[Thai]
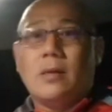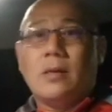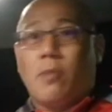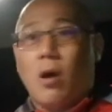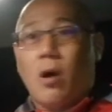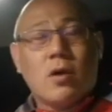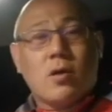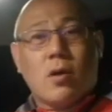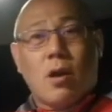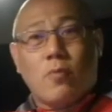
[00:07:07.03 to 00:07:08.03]
เพราะ
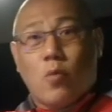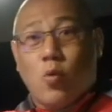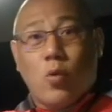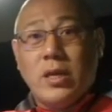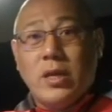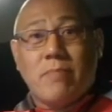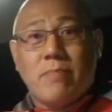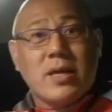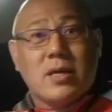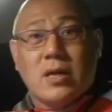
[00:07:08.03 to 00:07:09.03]
ครอบครัวนี้
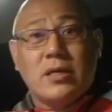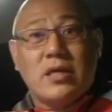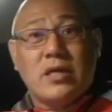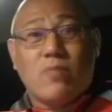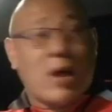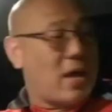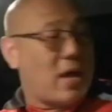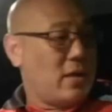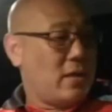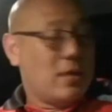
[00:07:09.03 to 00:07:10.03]
ไม่เคยคิดว่า
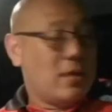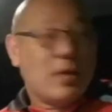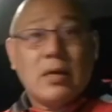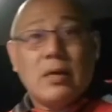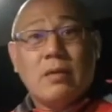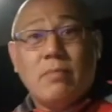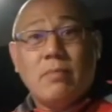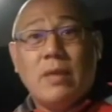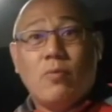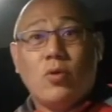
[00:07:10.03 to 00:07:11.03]

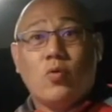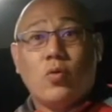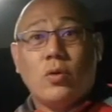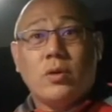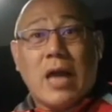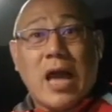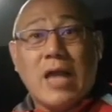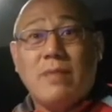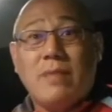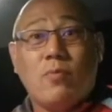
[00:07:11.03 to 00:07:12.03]
มีบุญคุณ ใคร
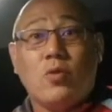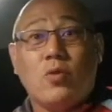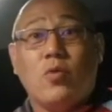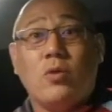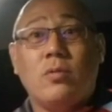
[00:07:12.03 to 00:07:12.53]
มีบุญคุณ